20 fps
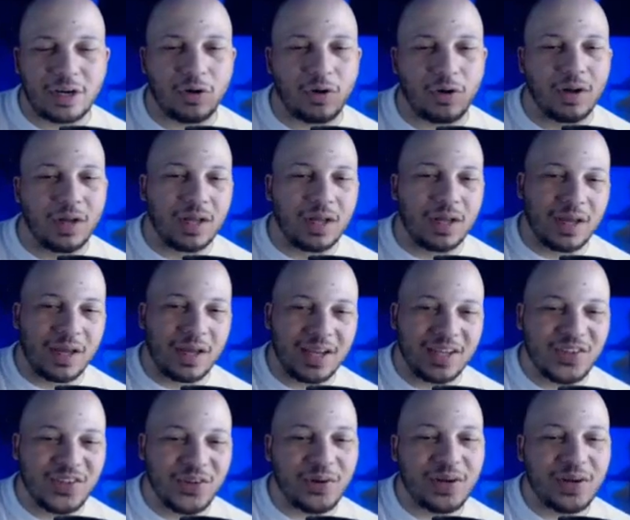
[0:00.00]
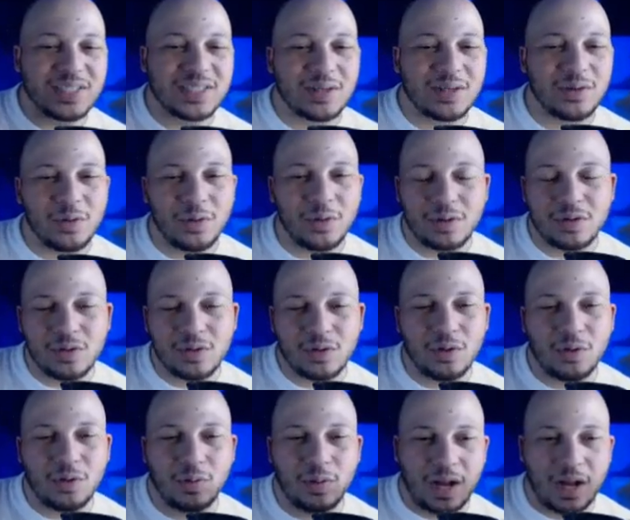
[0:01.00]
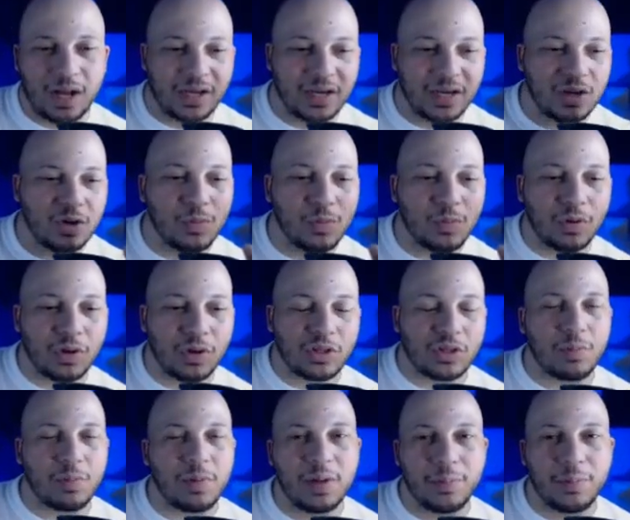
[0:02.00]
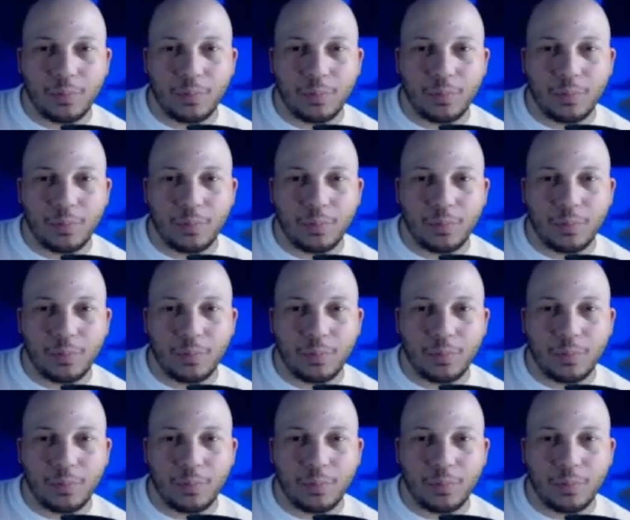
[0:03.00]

No, esto es, yo arriesgo un poquito más,